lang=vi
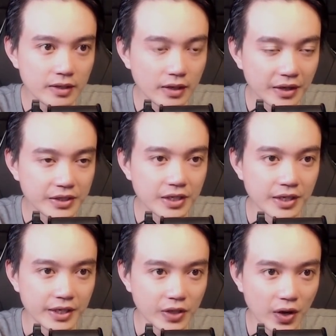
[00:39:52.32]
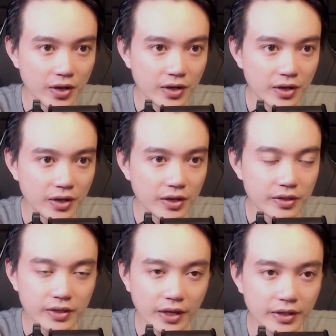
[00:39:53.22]
Thân trên hiện rõ,
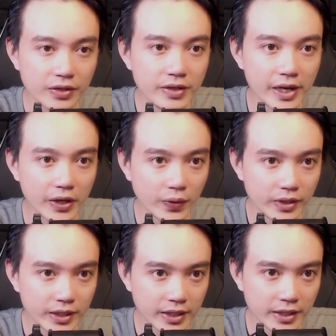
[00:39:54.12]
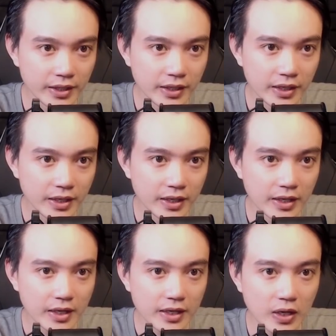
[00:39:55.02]
thân dưới là khối lơ lửng.
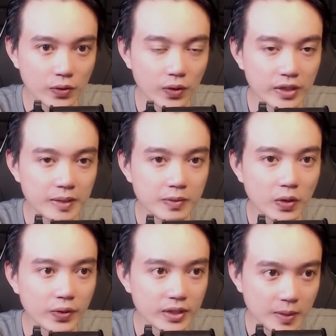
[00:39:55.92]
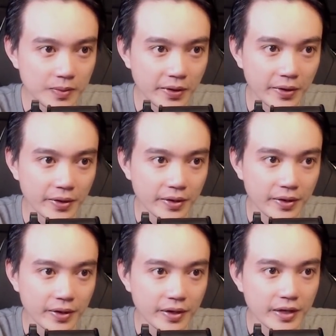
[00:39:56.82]
Đầu đội kim khôi chớp nhọn,
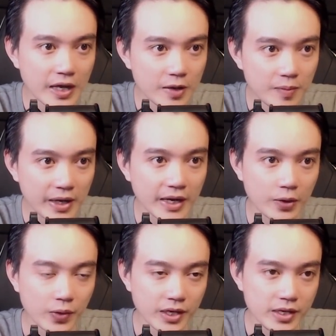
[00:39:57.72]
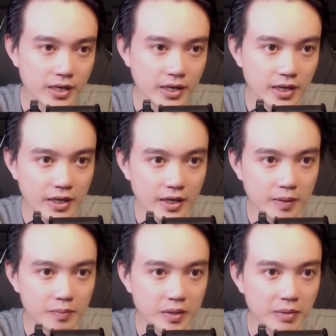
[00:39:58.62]
đeo mặt nạ quỷ,
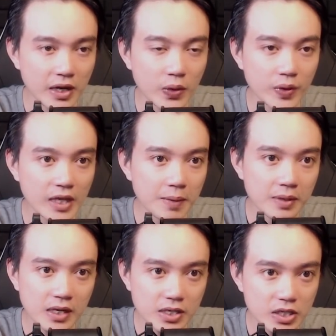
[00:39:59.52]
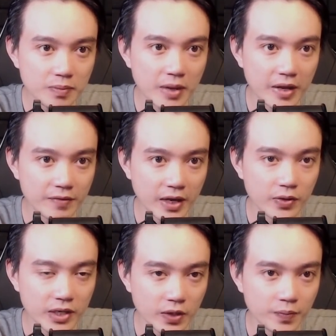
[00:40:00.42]
Mình mặc khôi giáp hết sức bệ vệ
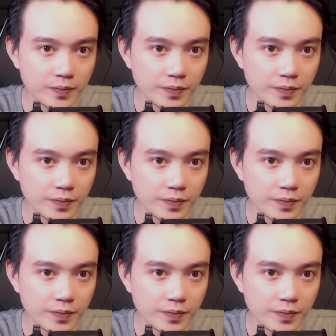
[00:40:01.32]
uy dũng.